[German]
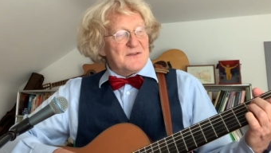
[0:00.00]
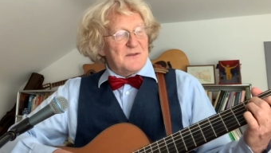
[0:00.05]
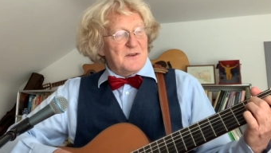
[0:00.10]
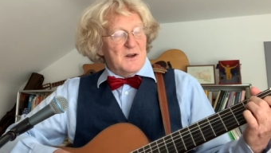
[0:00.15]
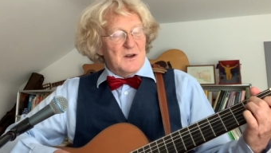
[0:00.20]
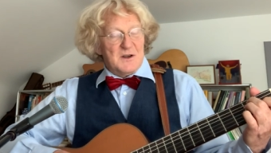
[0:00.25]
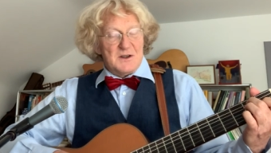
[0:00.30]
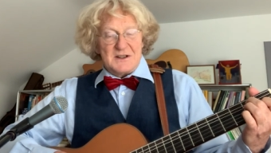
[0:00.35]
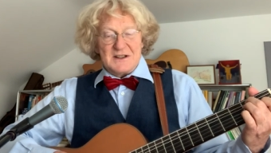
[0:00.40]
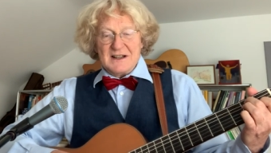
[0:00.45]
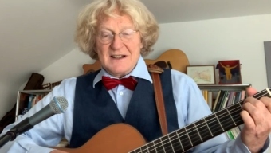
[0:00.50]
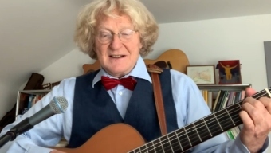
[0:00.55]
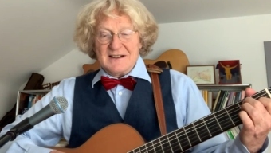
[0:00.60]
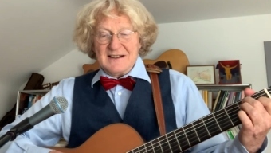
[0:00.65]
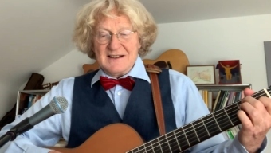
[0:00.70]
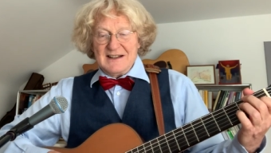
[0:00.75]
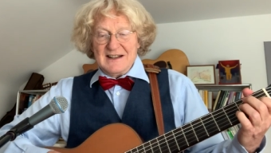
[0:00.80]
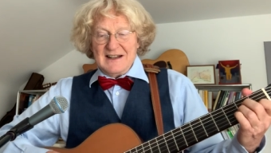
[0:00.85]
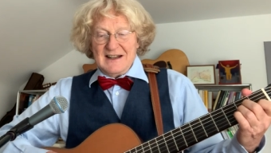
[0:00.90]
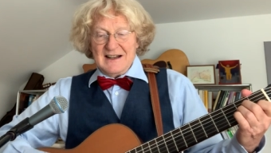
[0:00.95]

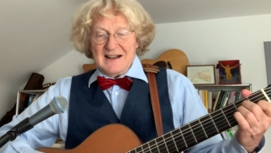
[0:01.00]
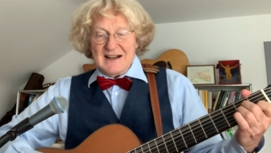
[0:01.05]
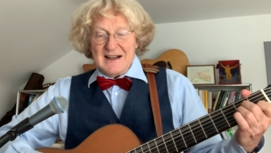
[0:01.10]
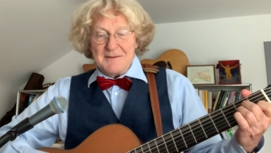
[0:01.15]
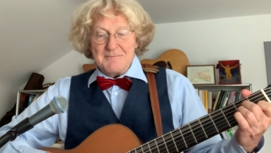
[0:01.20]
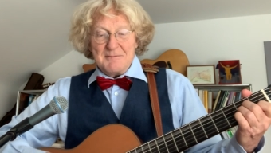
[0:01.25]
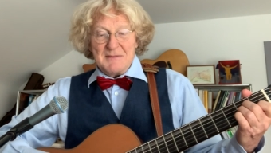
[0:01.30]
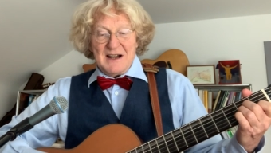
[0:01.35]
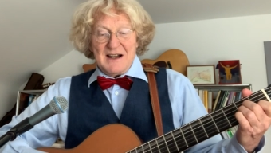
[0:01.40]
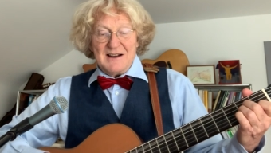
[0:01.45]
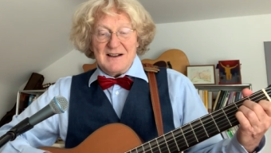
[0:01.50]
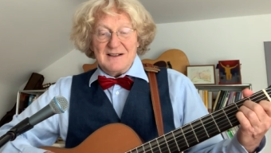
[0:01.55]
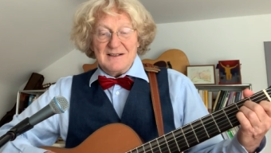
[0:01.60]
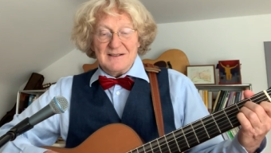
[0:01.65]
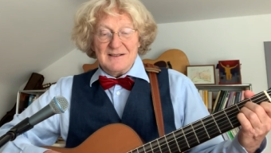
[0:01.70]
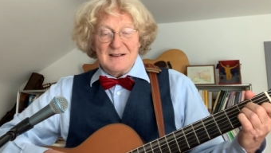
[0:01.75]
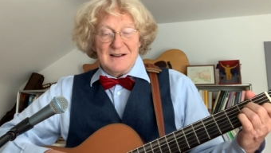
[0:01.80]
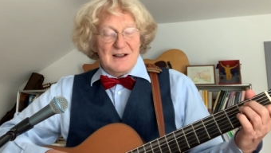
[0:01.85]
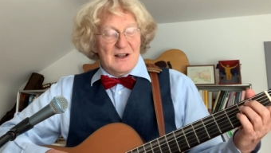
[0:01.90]
Flötendilemma.